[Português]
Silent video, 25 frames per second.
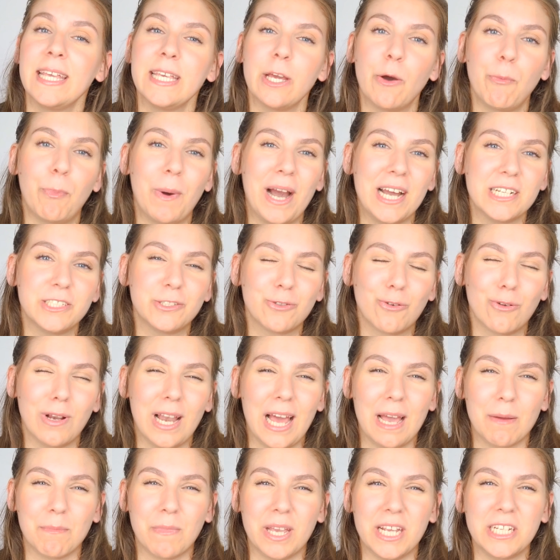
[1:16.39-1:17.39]
E eu
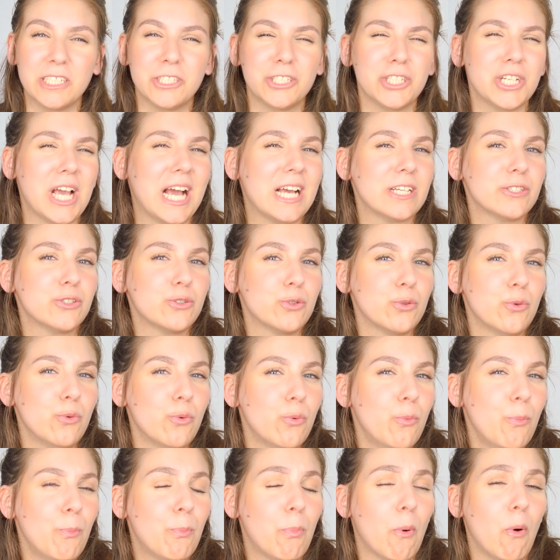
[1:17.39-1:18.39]
particularmente
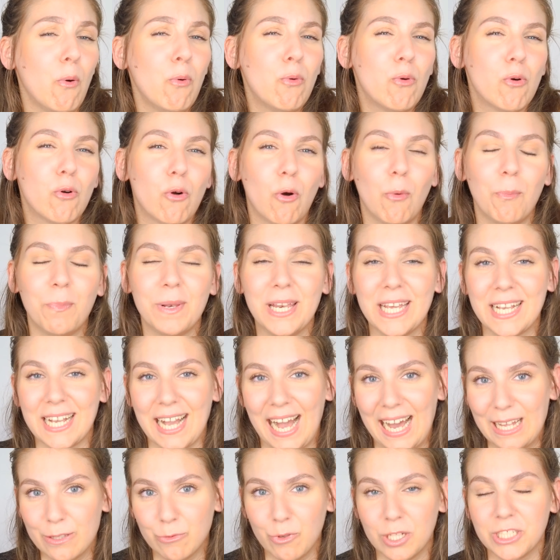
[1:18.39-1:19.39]
acho um pouco
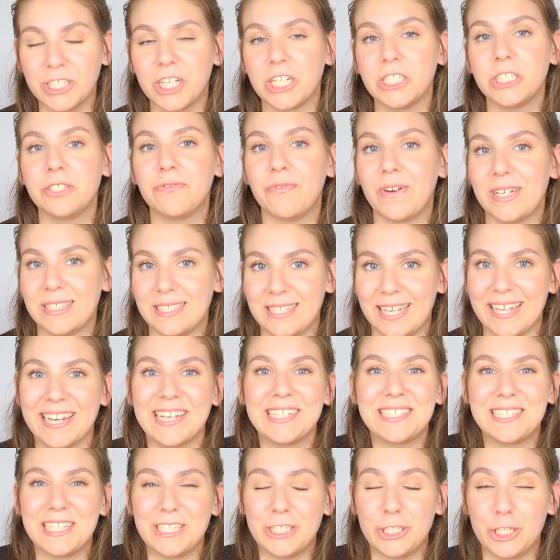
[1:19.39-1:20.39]
complicado a gente
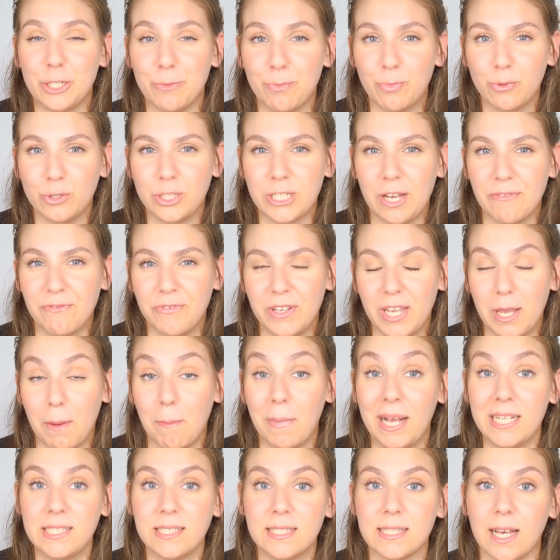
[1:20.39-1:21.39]
fazer esse tipo de
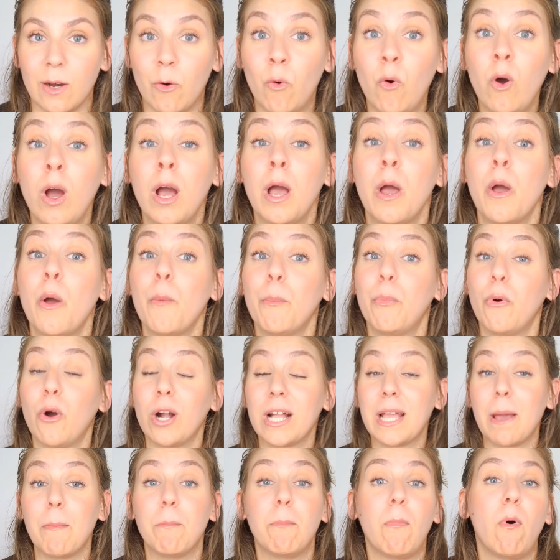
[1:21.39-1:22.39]
afirmação
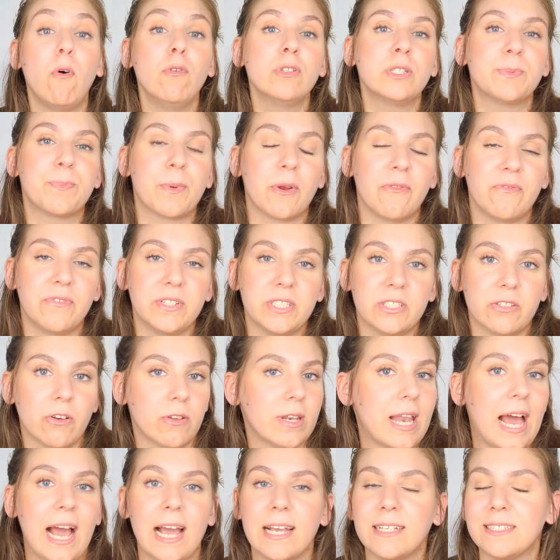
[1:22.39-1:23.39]
porque bons
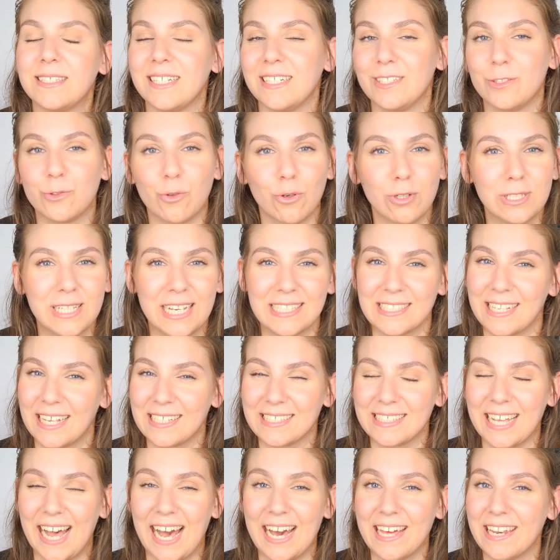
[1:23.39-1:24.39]
profissionais em todas
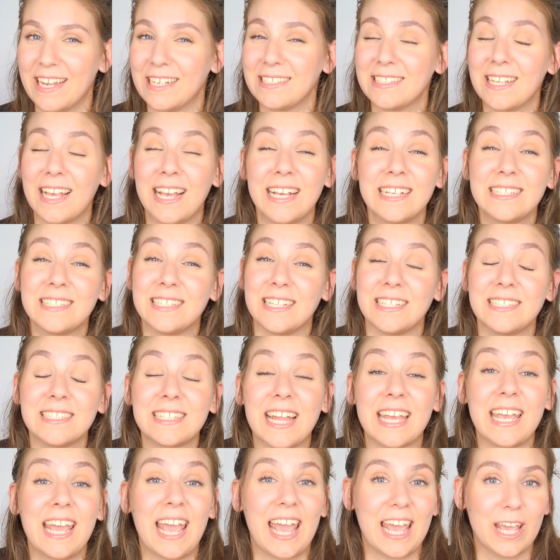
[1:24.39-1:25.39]
as áreas
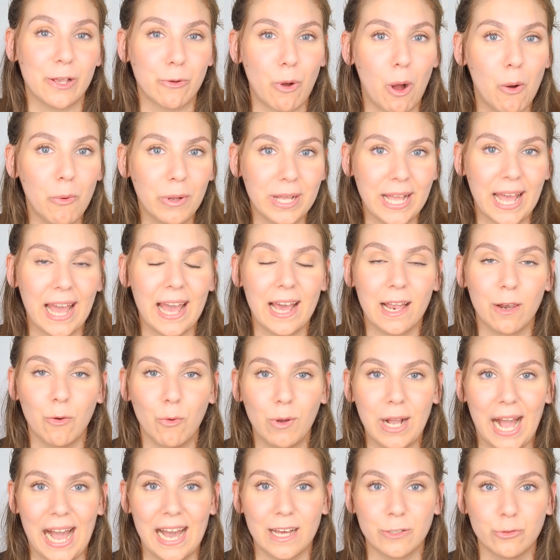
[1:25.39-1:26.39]
existem em qualquer
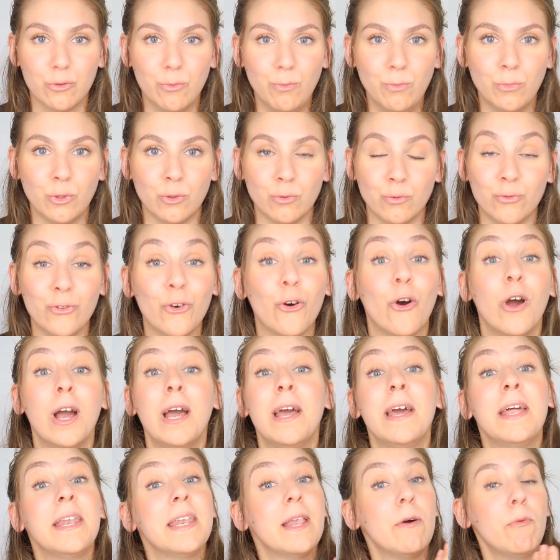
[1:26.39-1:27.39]
lugar do mundo.
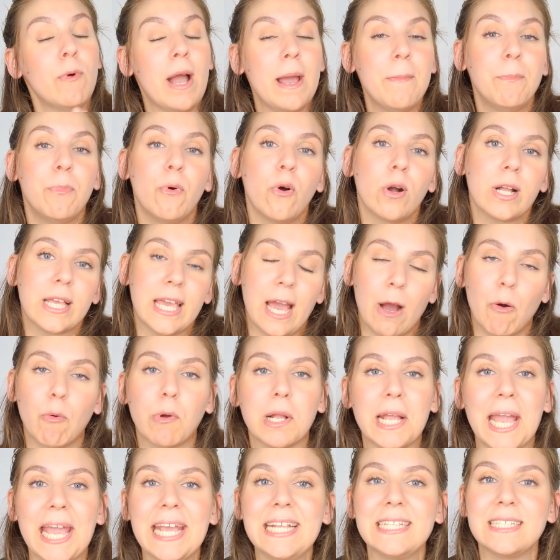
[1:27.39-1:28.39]
Não é porque
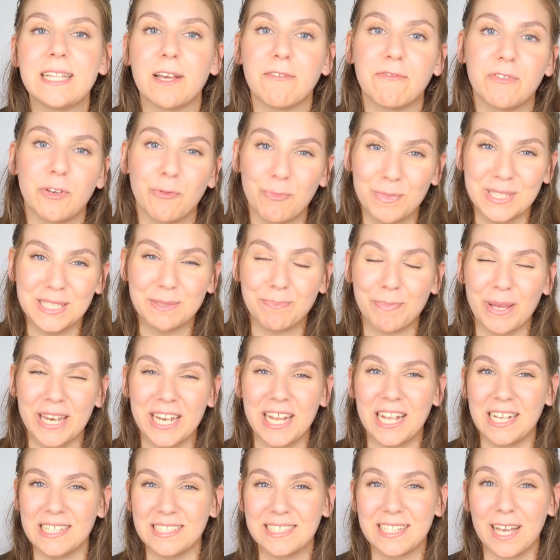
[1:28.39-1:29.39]
alguém teve uma
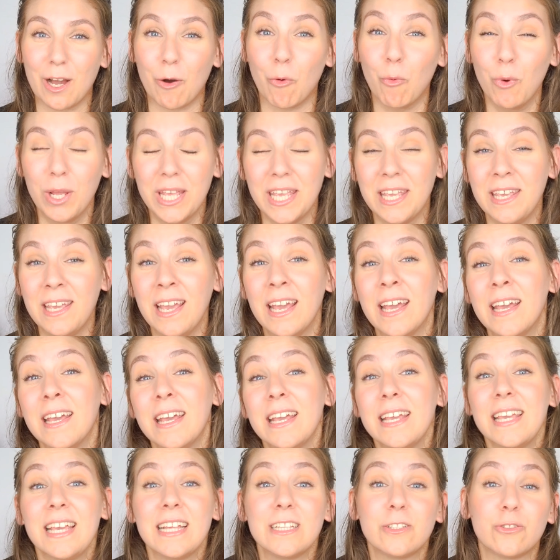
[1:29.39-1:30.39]
experiência ruim
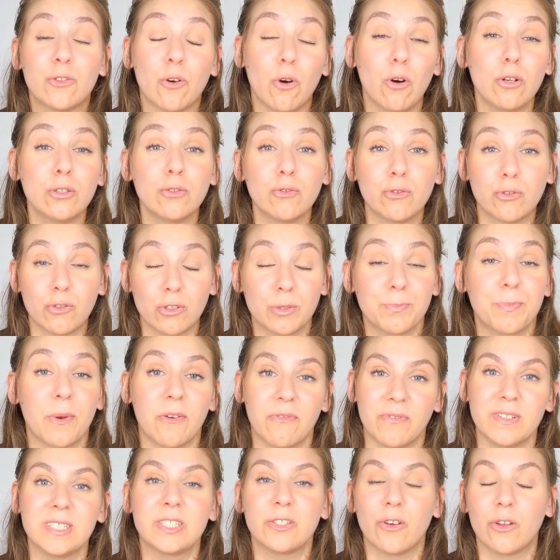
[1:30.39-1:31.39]
que todos os
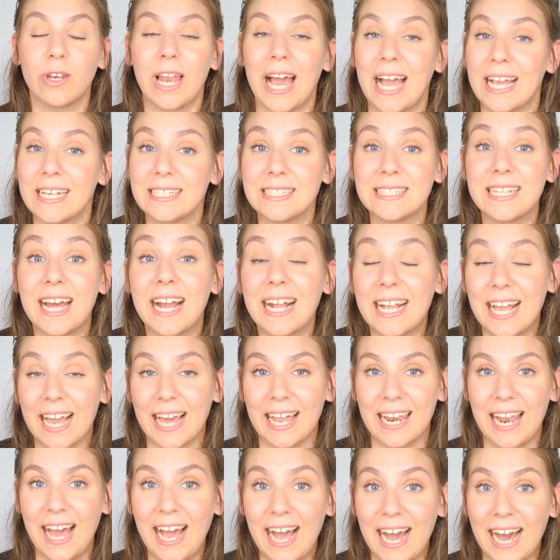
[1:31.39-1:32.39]
profissionais
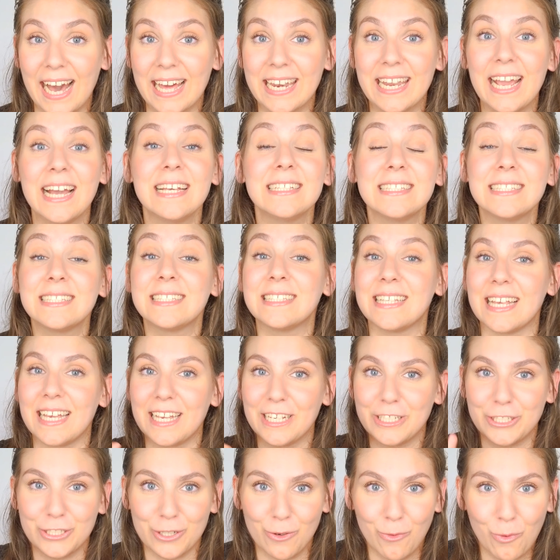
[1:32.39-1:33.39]
daquela área
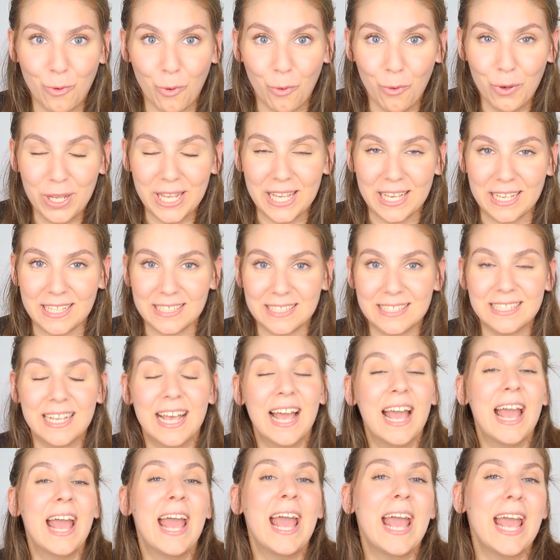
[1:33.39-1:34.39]
sejam ruins.
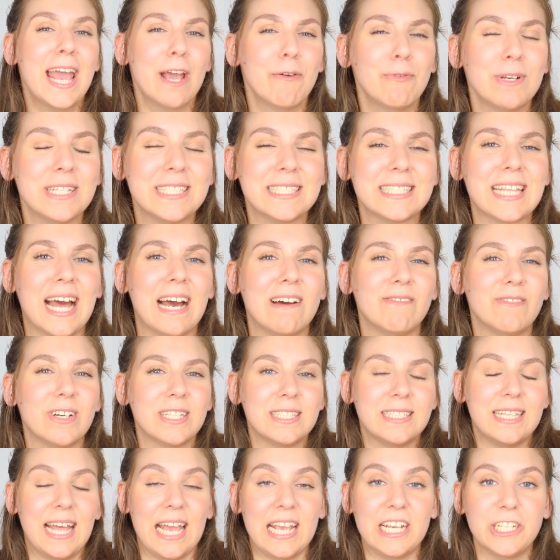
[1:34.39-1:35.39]
Eu
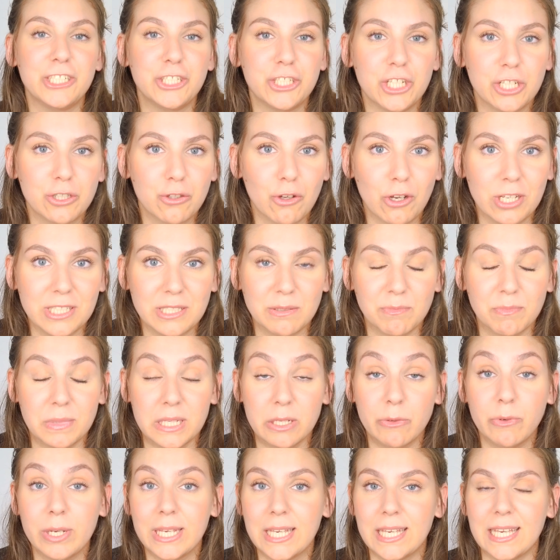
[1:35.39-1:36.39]
estava desde
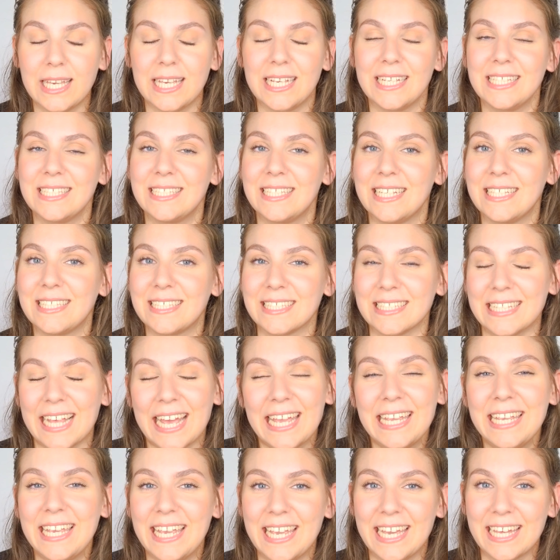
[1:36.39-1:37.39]
2015
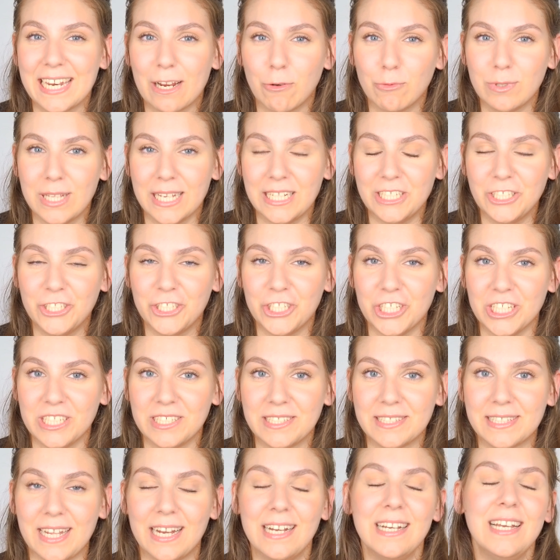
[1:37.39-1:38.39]
sem ir ao
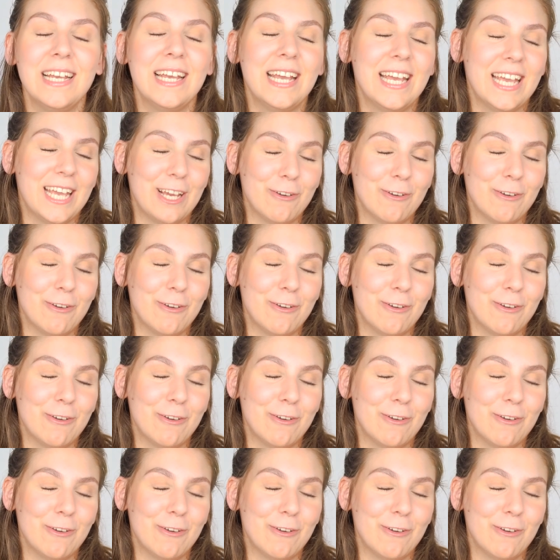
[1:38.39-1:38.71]
dentista